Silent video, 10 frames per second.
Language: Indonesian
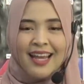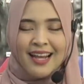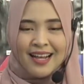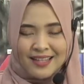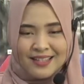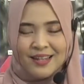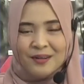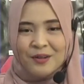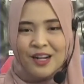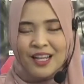
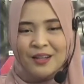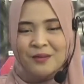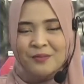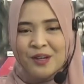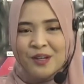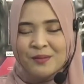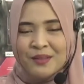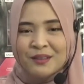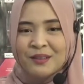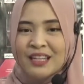Assalamualaikum
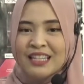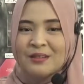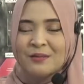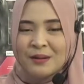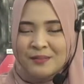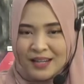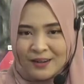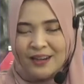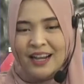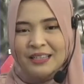warahmatullahi
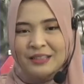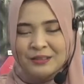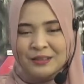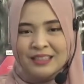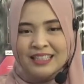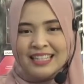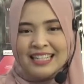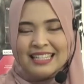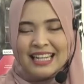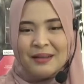wabarakatuh
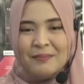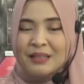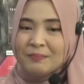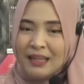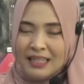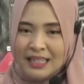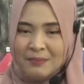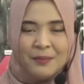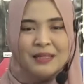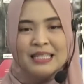Selamat pagi
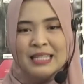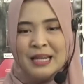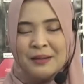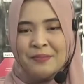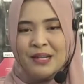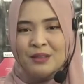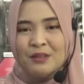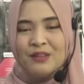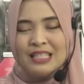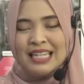pemirsa Mari
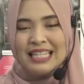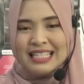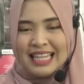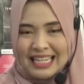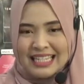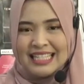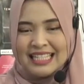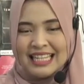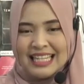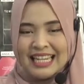TV Senang sekali
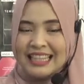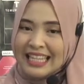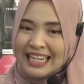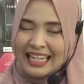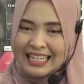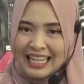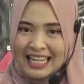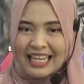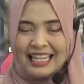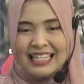saya Intan Laila
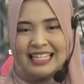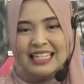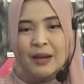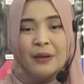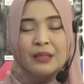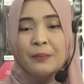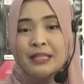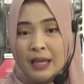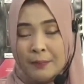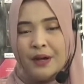hari ini dapat
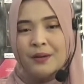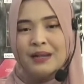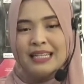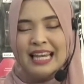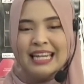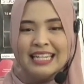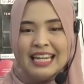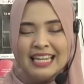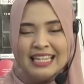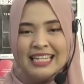menyapa kembali Anda
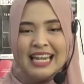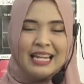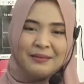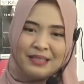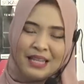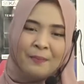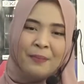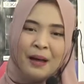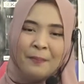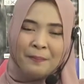dalam
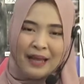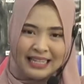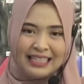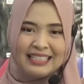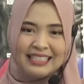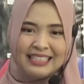Sapa Pagi